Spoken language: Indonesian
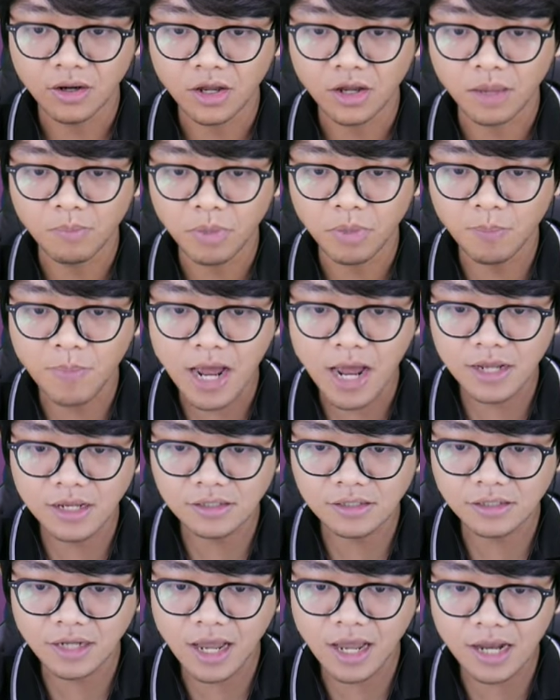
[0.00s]
Oke,
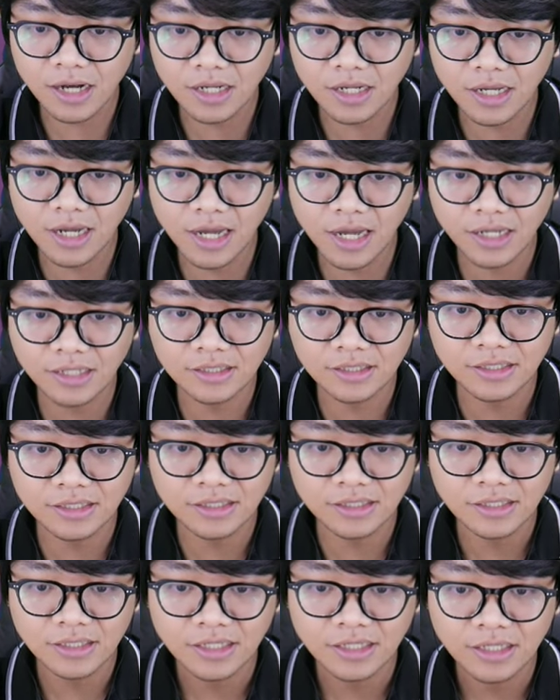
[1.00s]
berbahaya sekali
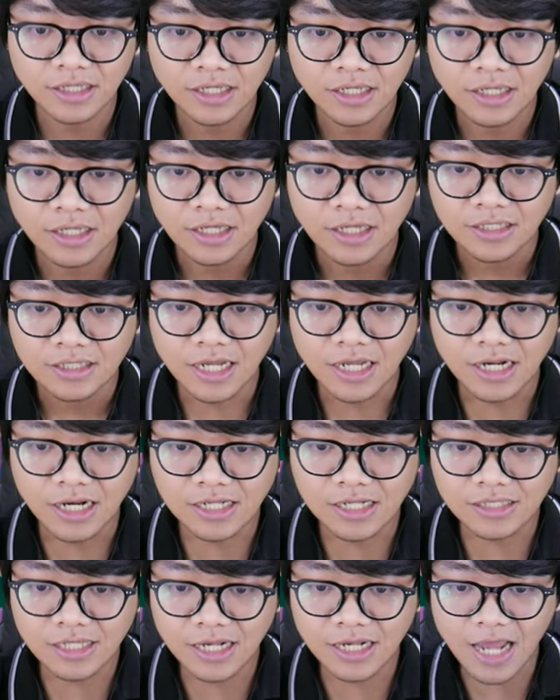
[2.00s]
guys.
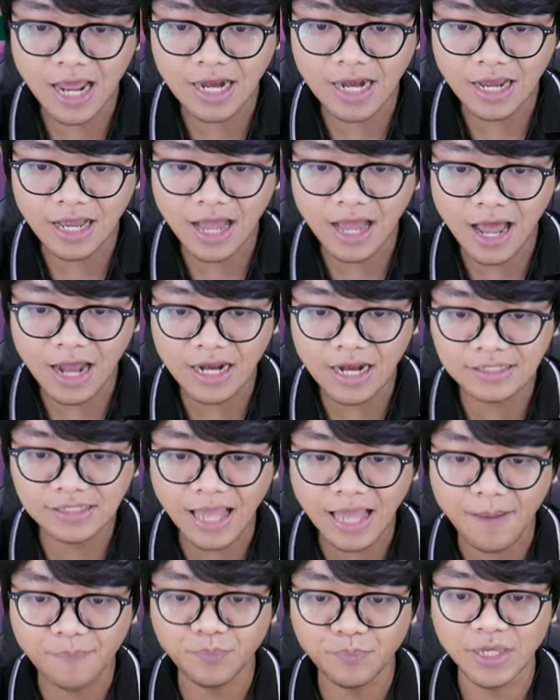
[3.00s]
Jadi di sini ada ada
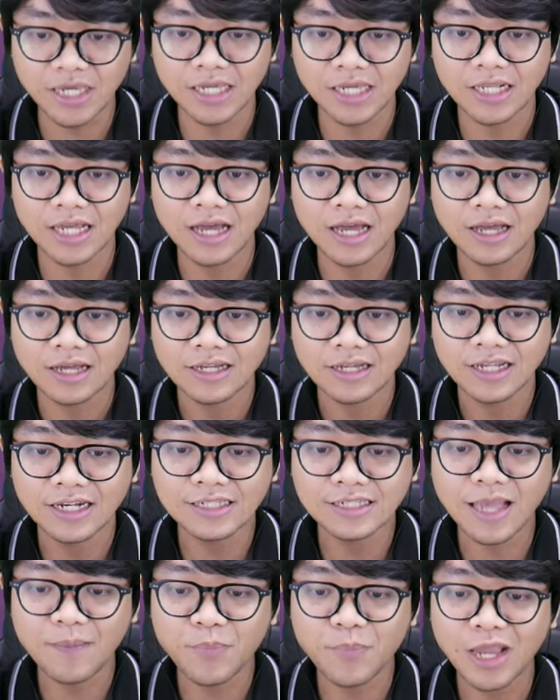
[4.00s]
sapi ya.
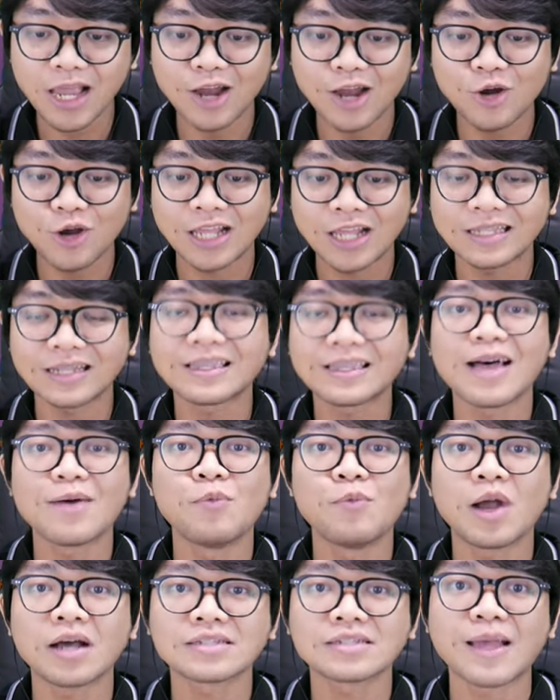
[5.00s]
Ini sapi kalau kita
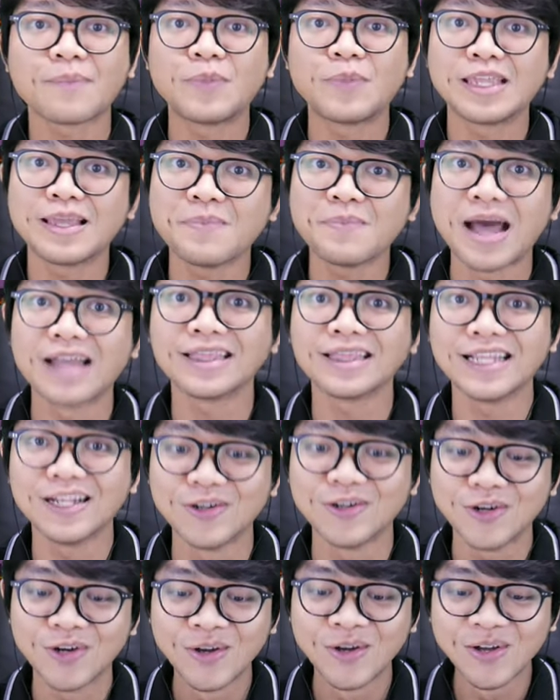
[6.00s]
tabrak sapinya
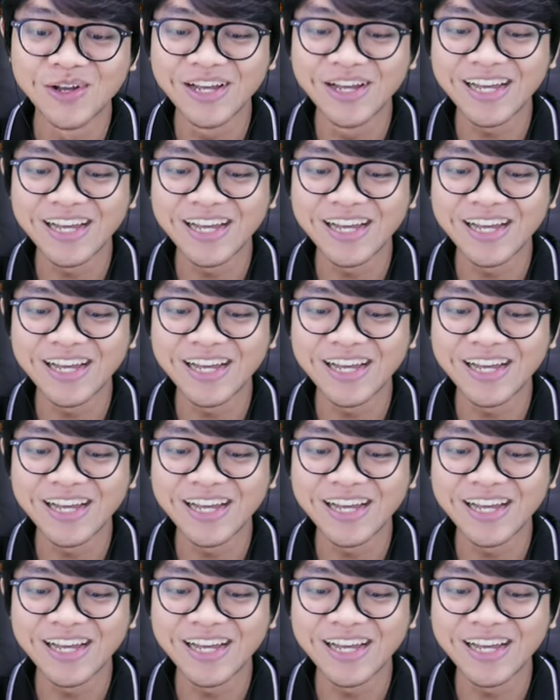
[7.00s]
mati loh.